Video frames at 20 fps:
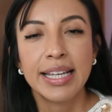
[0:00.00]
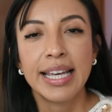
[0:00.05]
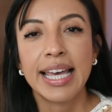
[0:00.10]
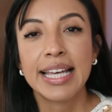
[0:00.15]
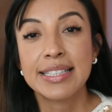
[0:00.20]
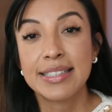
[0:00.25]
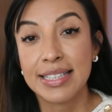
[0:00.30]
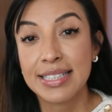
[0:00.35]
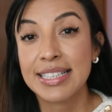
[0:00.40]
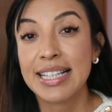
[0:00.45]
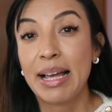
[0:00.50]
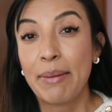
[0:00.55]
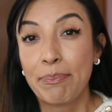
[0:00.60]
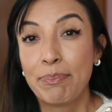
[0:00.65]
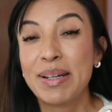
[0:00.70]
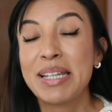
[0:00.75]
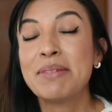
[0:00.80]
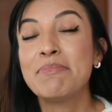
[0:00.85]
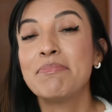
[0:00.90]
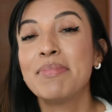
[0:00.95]
esta es
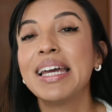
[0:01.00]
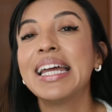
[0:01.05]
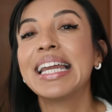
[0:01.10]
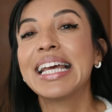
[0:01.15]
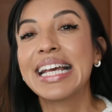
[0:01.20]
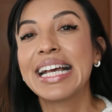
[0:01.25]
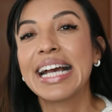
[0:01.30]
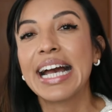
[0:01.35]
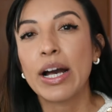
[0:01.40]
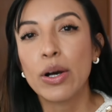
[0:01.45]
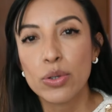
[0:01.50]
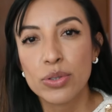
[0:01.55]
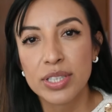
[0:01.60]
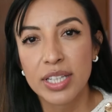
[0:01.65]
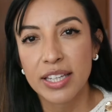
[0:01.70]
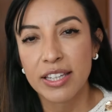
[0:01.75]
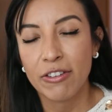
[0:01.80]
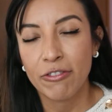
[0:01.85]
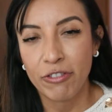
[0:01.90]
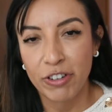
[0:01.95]
la primer
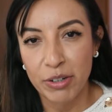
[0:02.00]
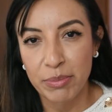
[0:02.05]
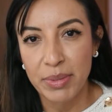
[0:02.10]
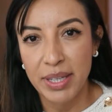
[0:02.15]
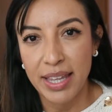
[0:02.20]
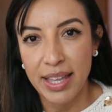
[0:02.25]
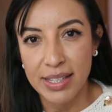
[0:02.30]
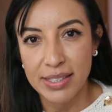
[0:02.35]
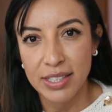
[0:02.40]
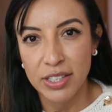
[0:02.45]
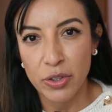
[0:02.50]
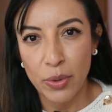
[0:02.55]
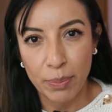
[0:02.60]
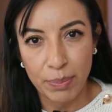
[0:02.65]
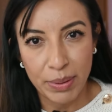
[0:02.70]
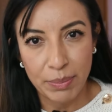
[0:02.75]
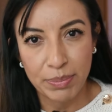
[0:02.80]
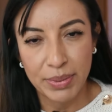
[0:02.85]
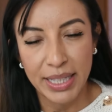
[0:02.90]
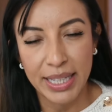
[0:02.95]
causa de enfermedad
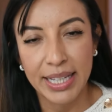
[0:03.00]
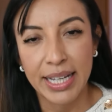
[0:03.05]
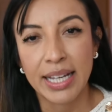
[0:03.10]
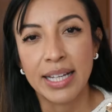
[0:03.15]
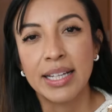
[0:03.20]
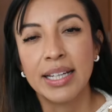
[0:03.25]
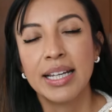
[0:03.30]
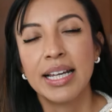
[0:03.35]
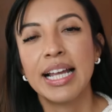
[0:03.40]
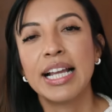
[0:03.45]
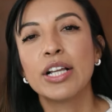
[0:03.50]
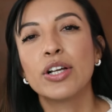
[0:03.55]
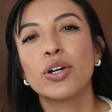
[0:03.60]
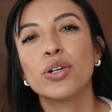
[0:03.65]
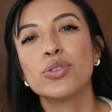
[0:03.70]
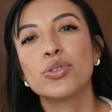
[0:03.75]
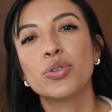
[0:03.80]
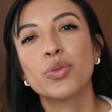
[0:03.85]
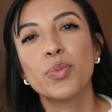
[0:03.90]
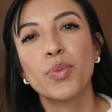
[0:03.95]
acidopéptica, el
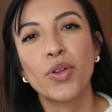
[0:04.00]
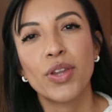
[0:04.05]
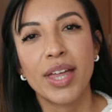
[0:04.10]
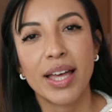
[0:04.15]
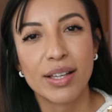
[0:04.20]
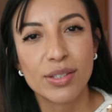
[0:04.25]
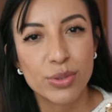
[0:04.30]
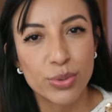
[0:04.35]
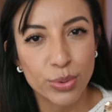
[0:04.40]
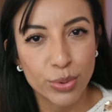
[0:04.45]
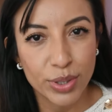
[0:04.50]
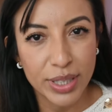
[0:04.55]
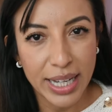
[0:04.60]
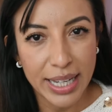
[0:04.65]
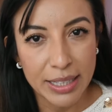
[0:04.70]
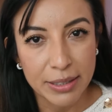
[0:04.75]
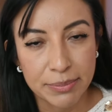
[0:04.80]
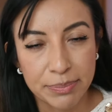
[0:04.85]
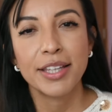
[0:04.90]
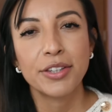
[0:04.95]
consumo de azúcar.